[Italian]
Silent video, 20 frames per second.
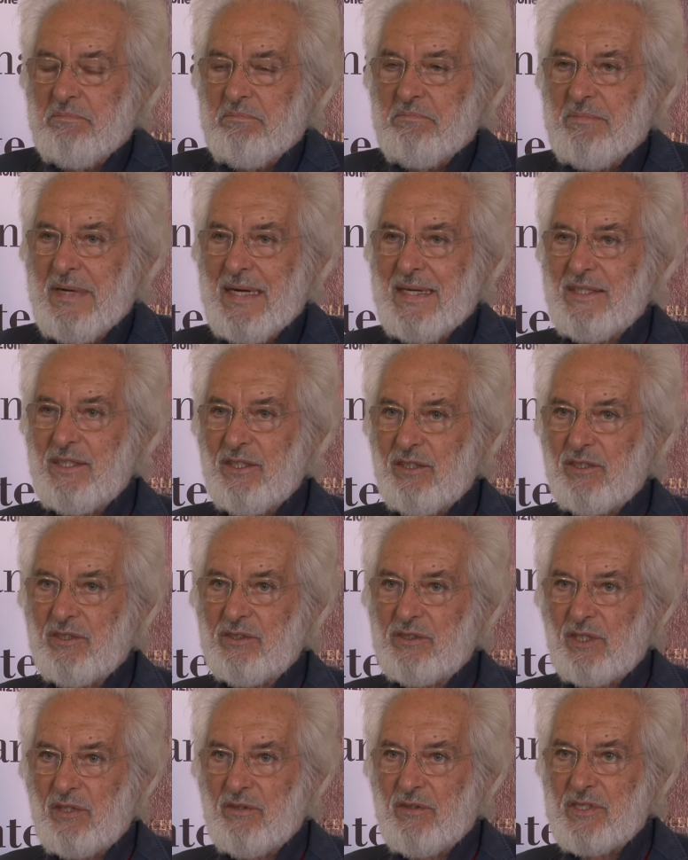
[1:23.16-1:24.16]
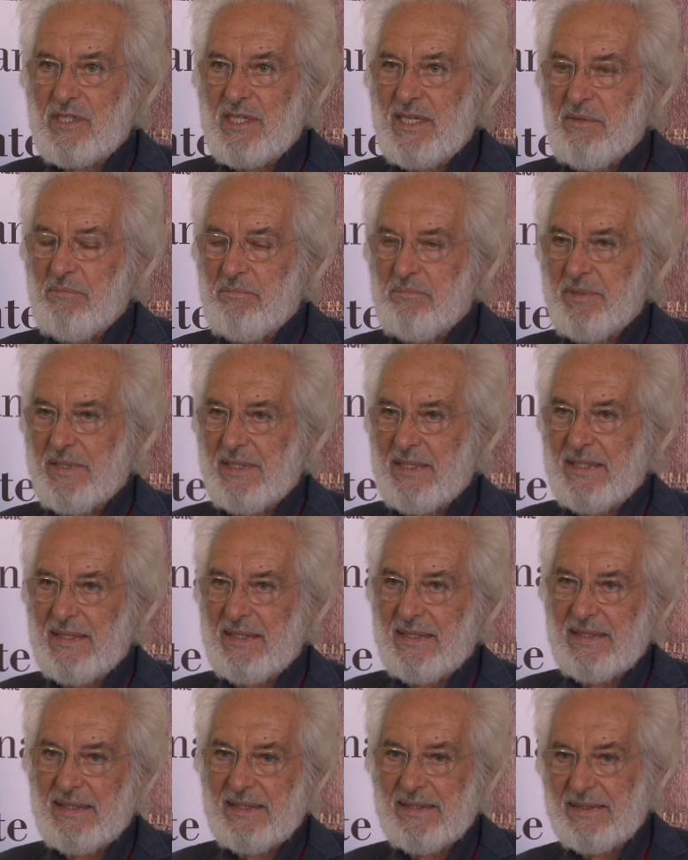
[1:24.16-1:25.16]
Ma io lo trovo
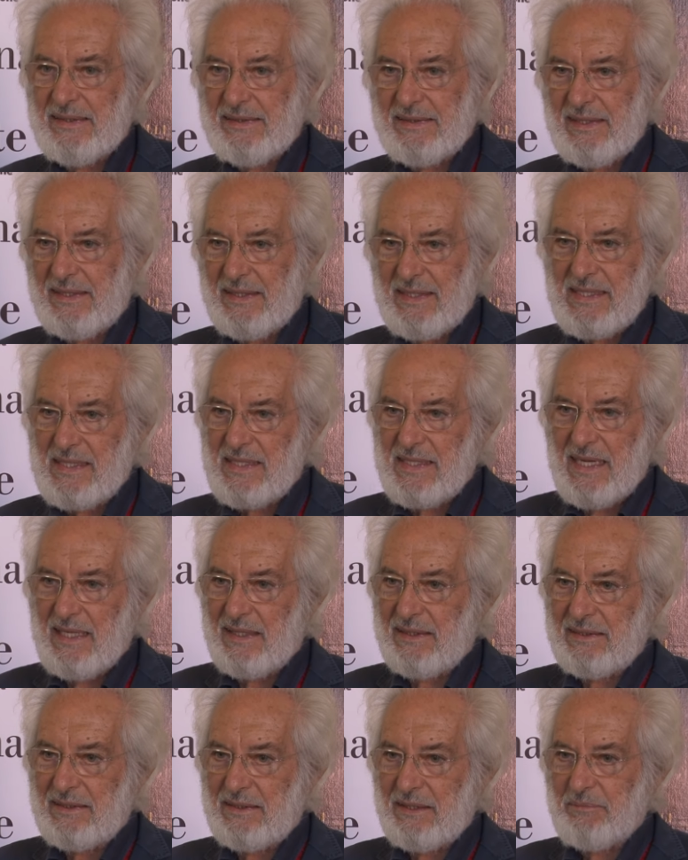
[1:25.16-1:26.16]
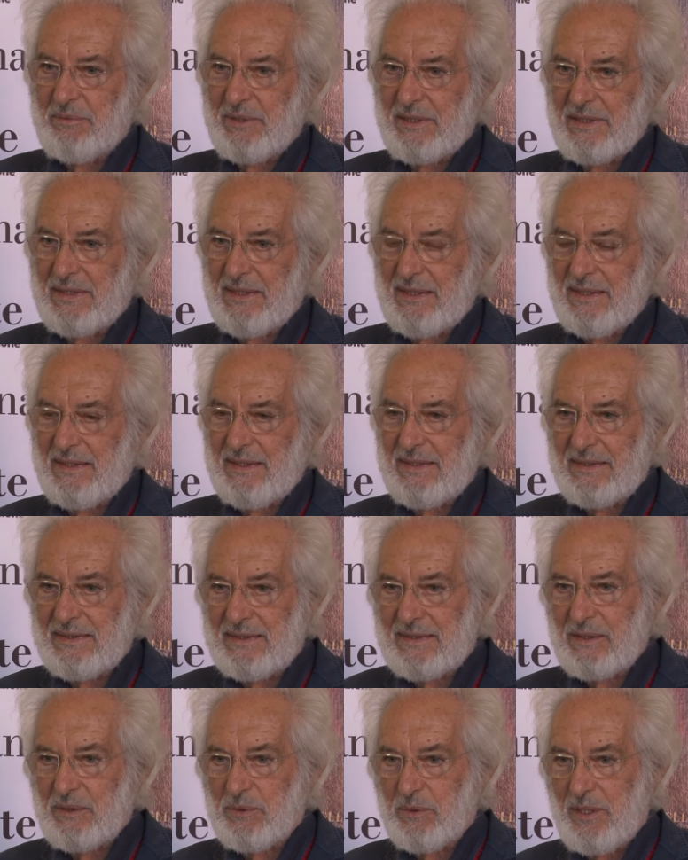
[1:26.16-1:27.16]
sempre interessante perché
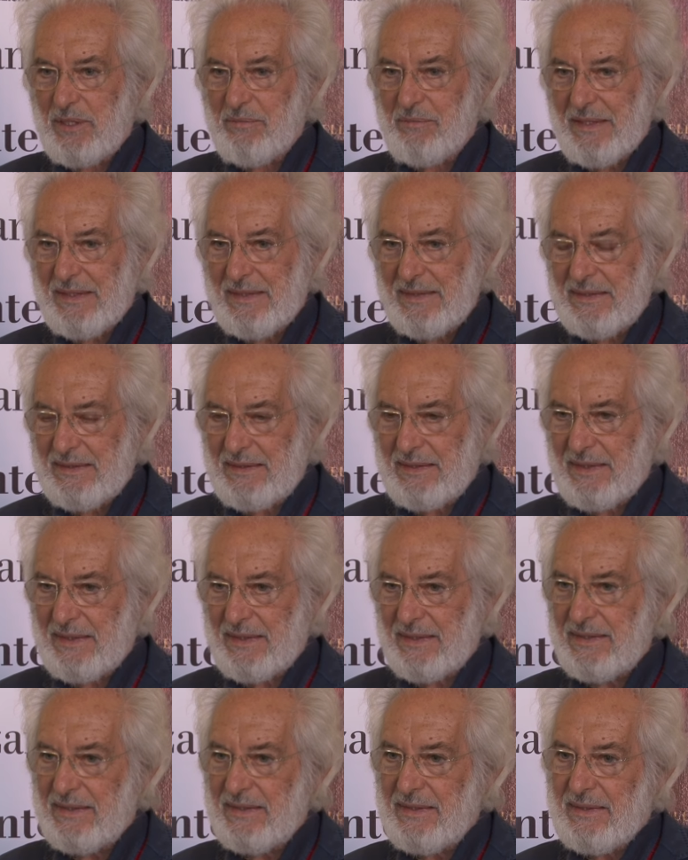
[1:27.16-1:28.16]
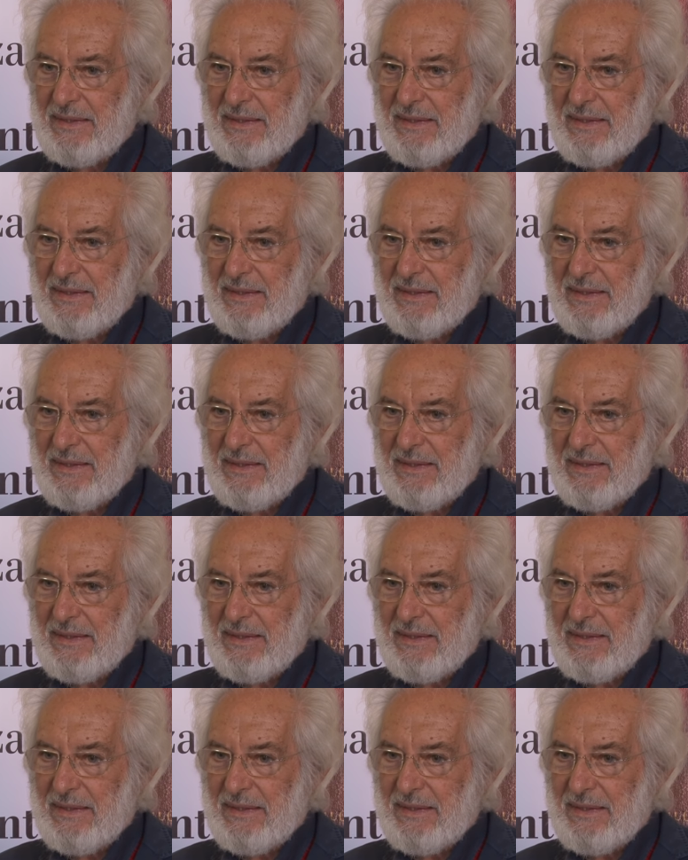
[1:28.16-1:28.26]
sicuramente